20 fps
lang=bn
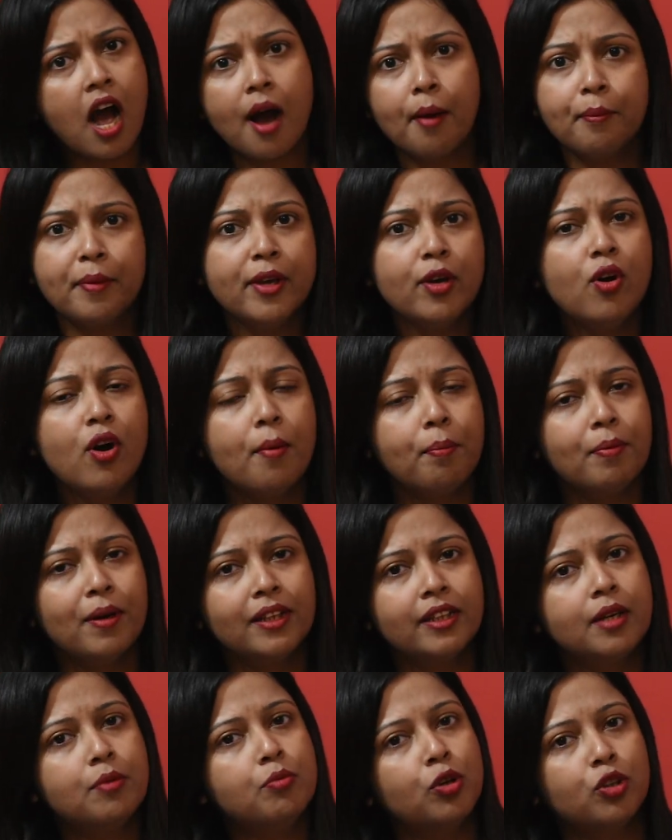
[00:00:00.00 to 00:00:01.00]
আমিও
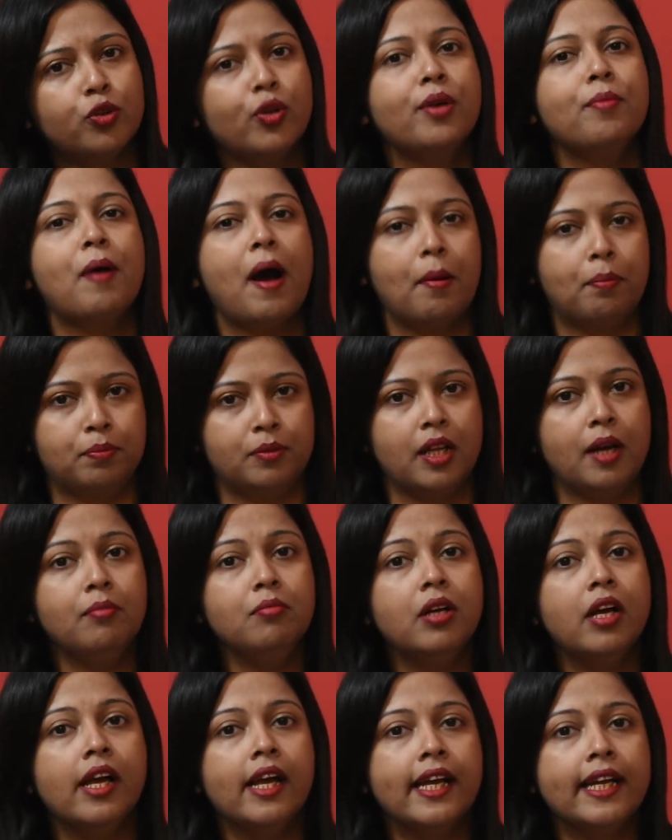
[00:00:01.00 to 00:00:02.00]
আপনাদের মতোই ভাবতাম
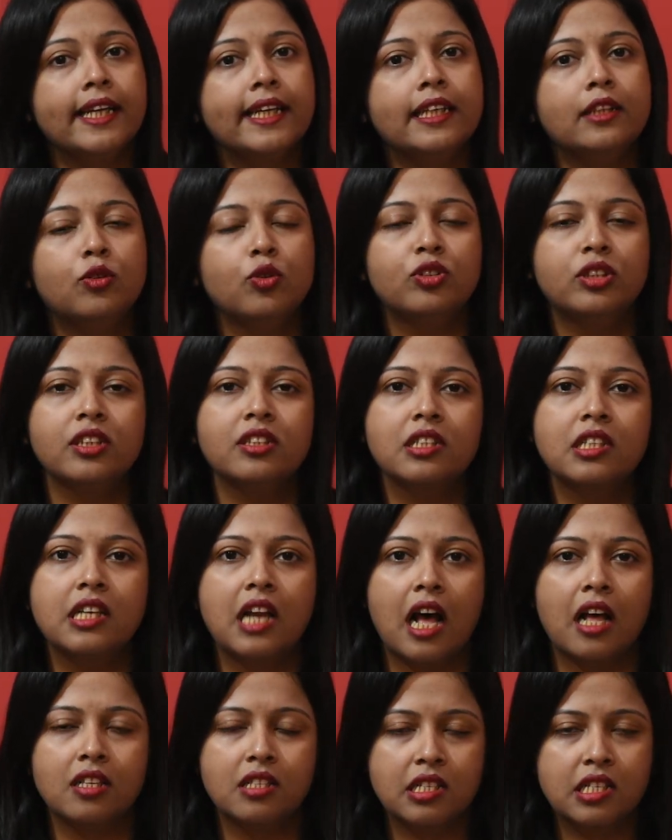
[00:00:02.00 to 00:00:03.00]
কিন্তু জাস্ট
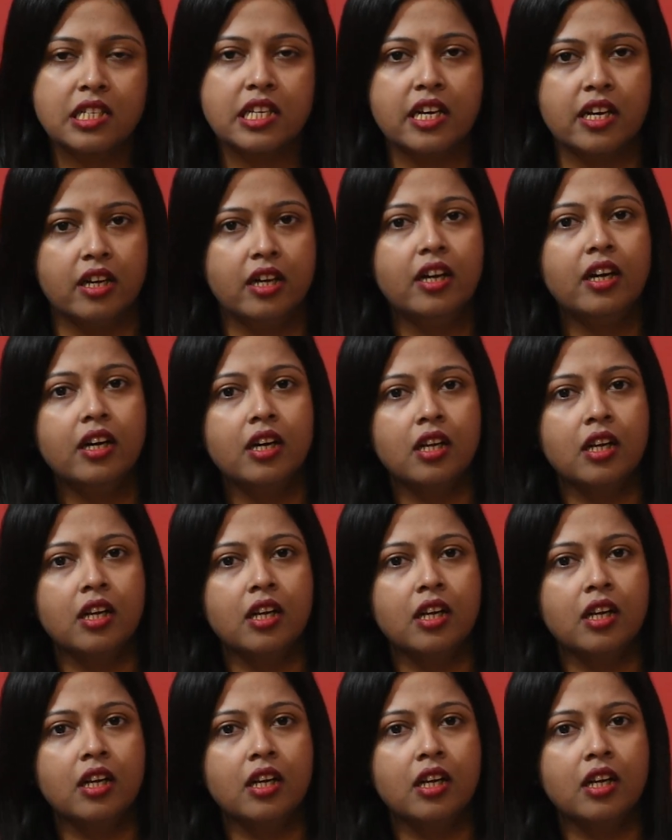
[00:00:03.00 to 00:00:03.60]
লাস্ট ইয়ার